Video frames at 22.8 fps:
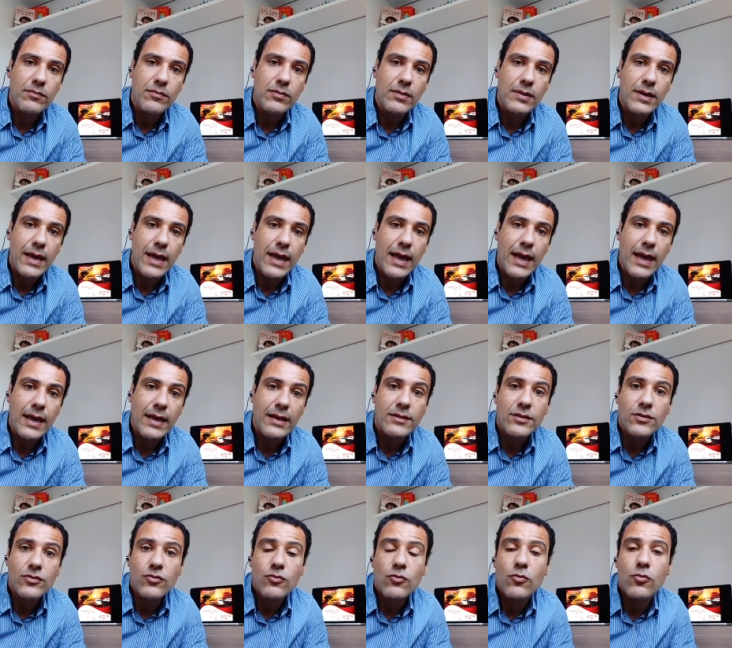e é,
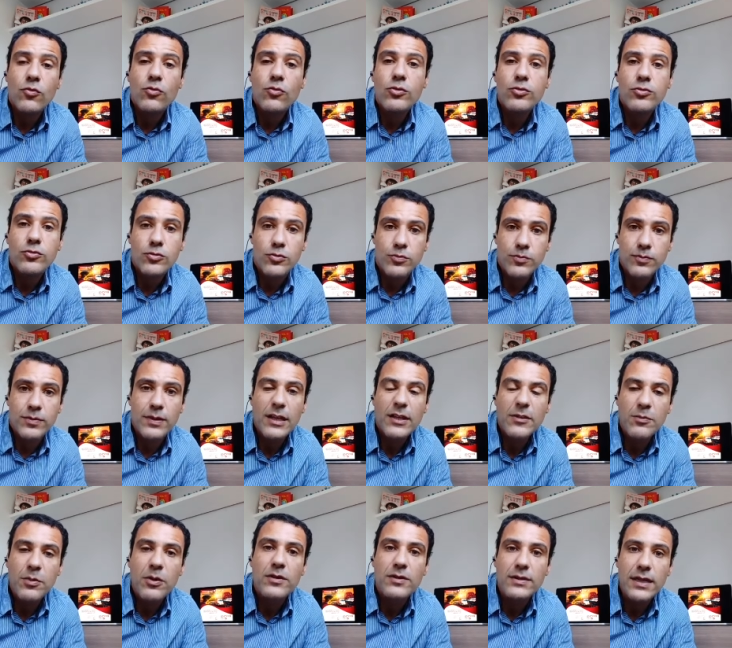existe um custo
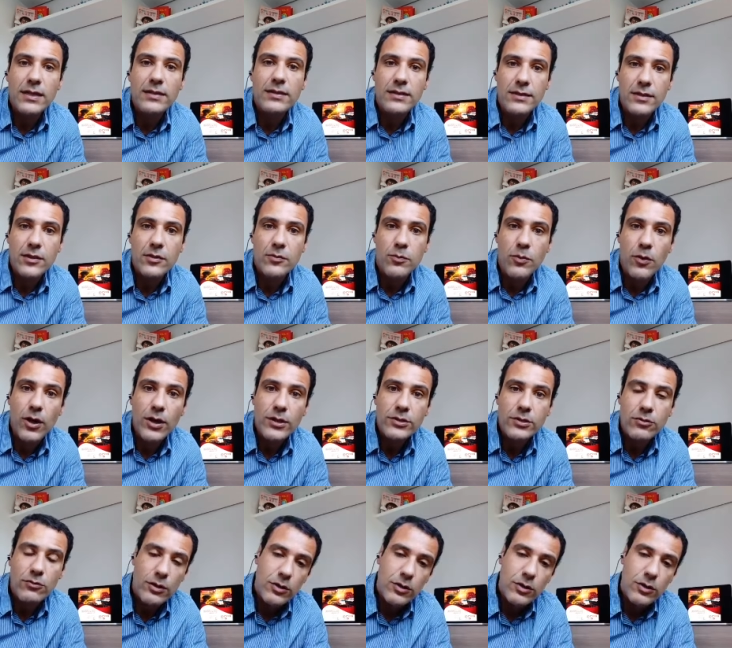nesse processo de transporte.